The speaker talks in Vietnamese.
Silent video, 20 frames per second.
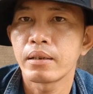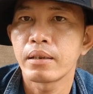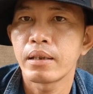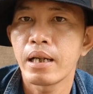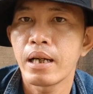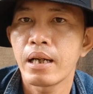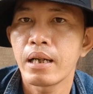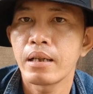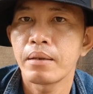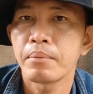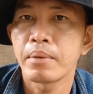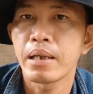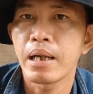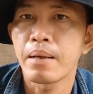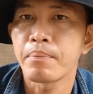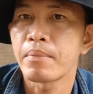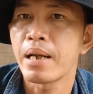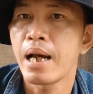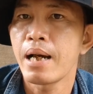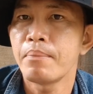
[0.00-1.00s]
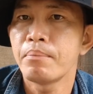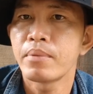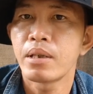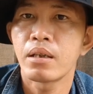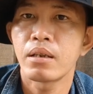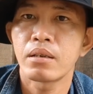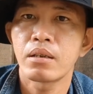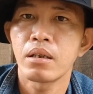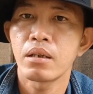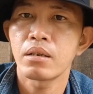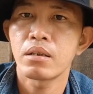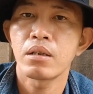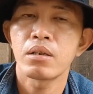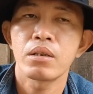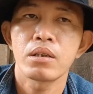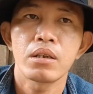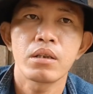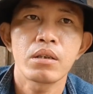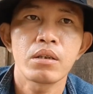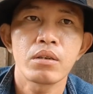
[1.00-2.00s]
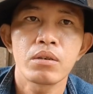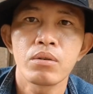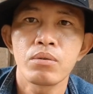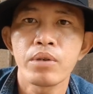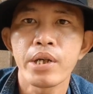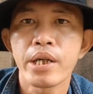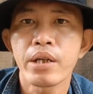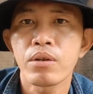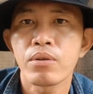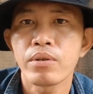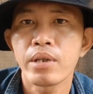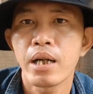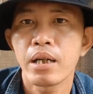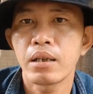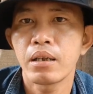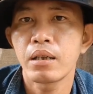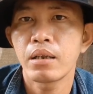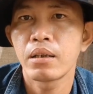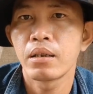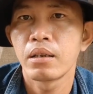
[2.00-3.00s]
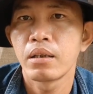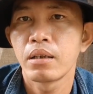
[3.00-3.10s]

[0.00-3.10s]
ra mà làm đám cho cho cho cho, cho chú nghĩa cô dân á